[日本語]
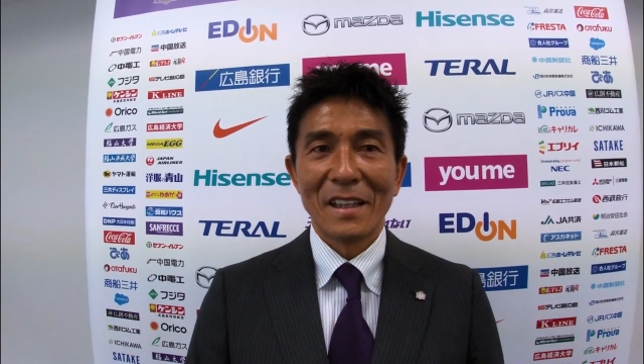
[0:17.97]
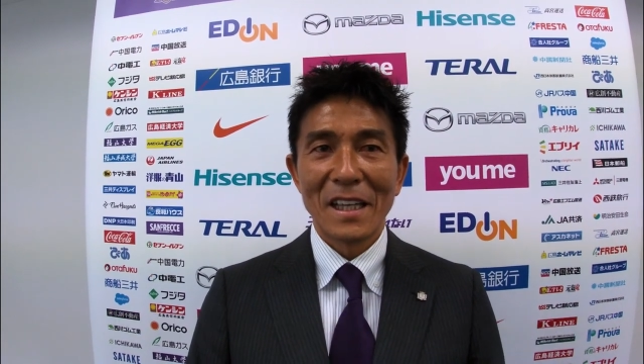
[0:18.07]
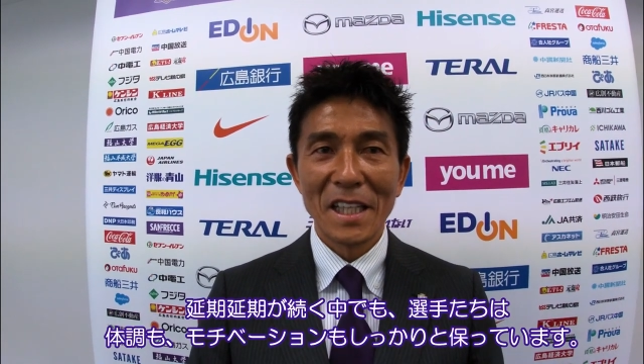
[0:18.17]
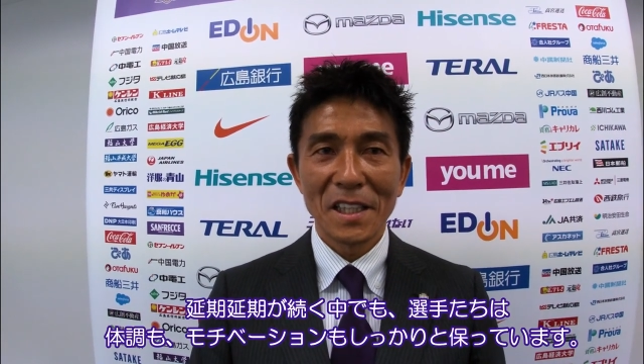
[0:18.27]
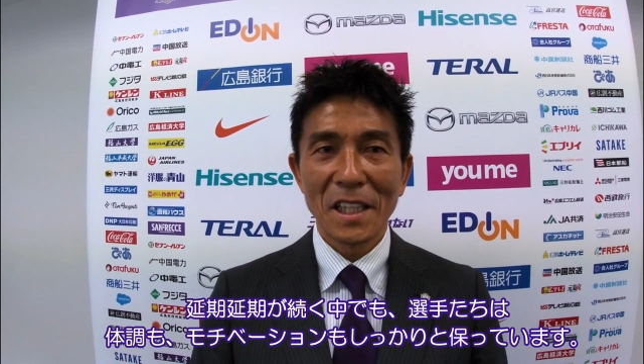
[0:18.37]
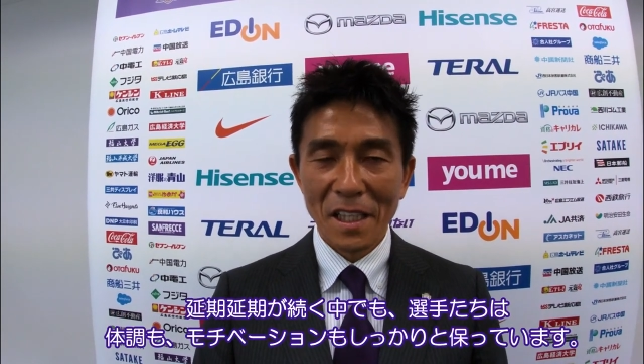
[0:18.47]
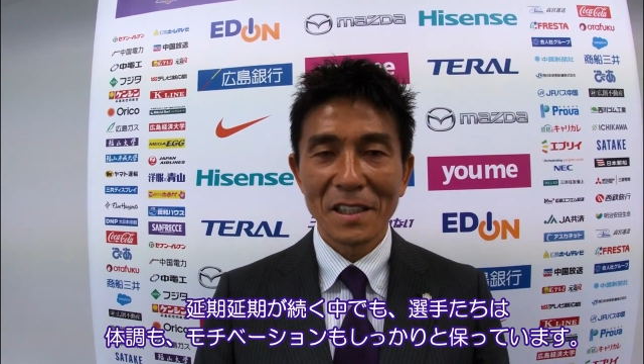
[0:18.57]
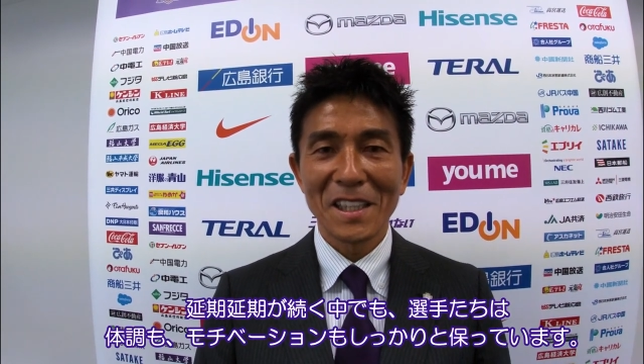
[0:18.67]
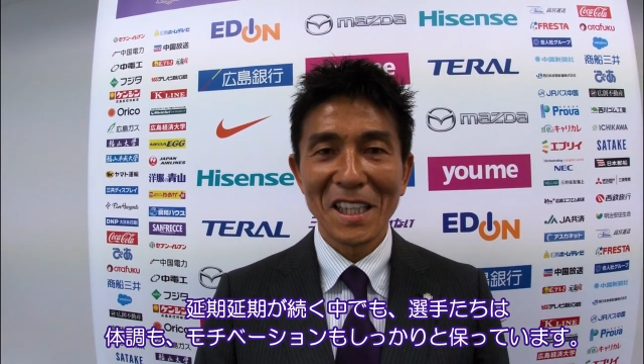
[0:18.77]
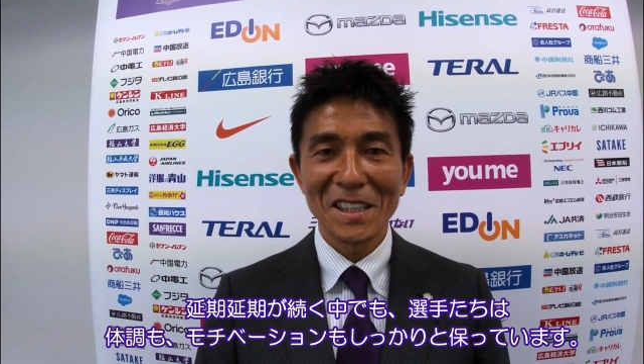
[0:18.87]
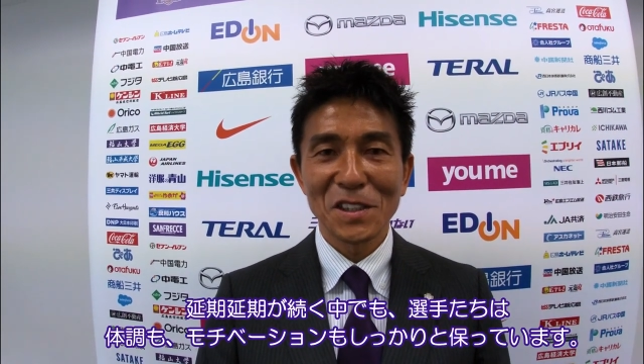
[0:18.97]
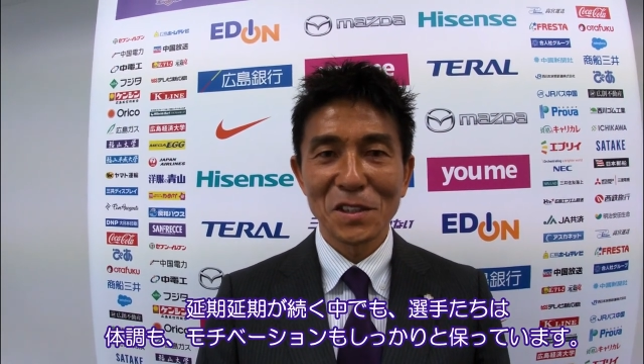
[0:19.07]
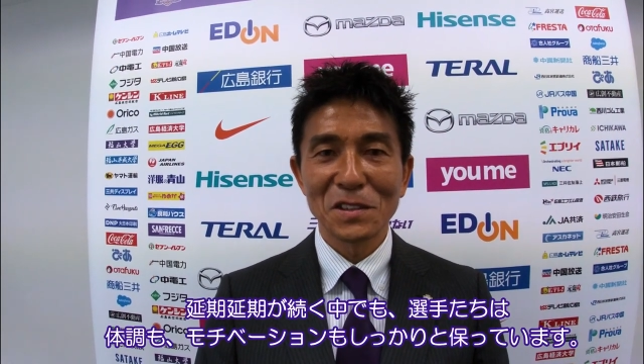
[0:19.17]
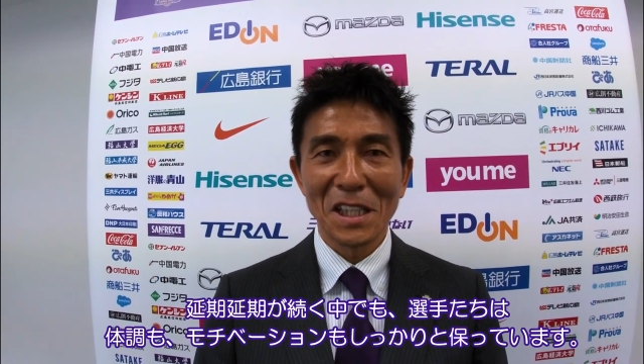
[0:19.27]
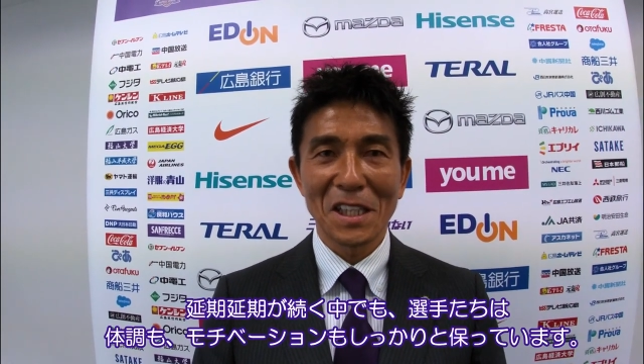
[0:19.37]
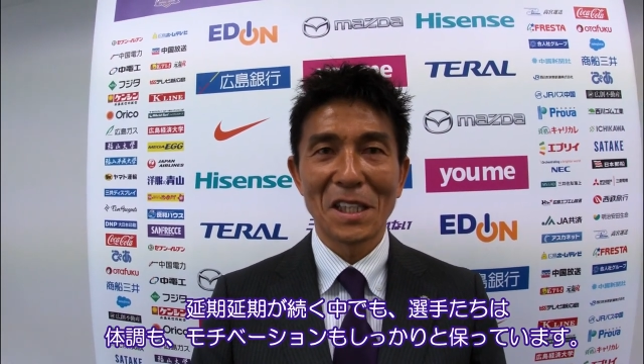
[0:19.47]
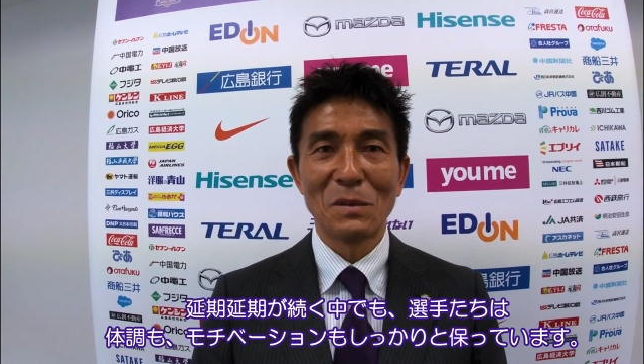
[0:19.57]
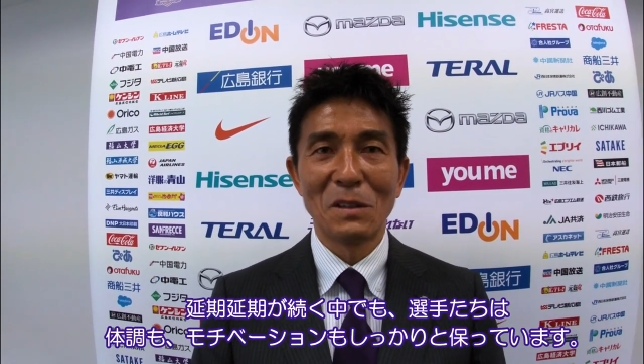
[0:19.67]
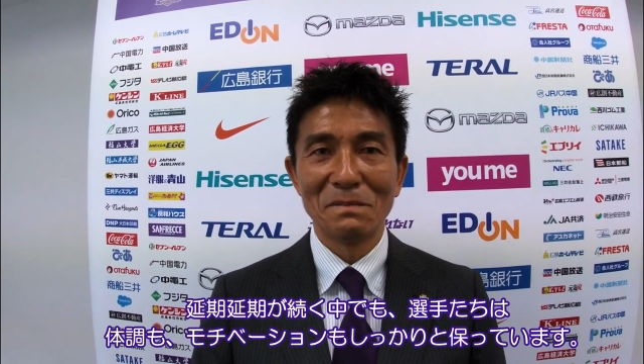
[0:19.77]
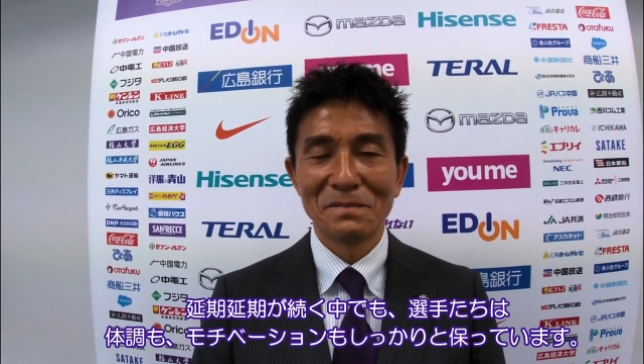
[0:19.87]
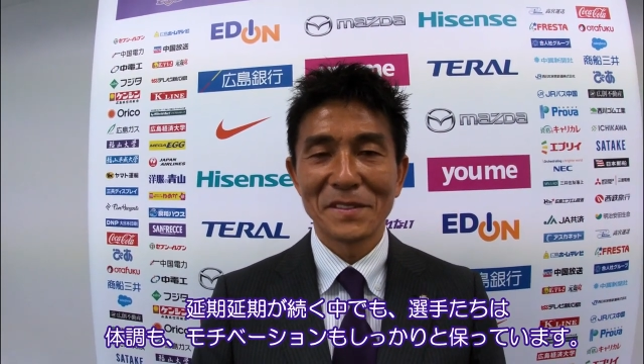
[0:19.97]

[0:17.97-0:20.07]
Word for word: 延期延期が続く中でも